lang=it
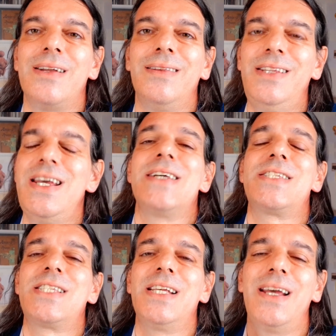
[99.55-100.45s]
di
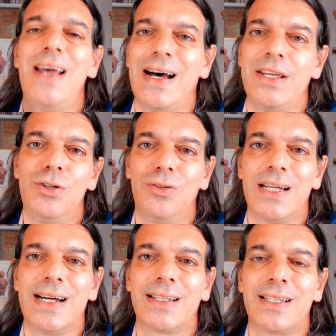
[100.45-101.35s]
essere
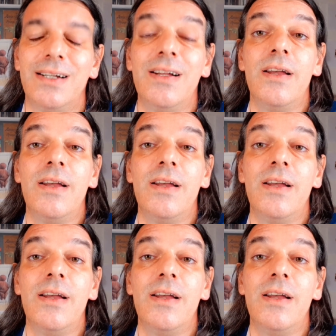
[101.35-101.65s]
aiutata,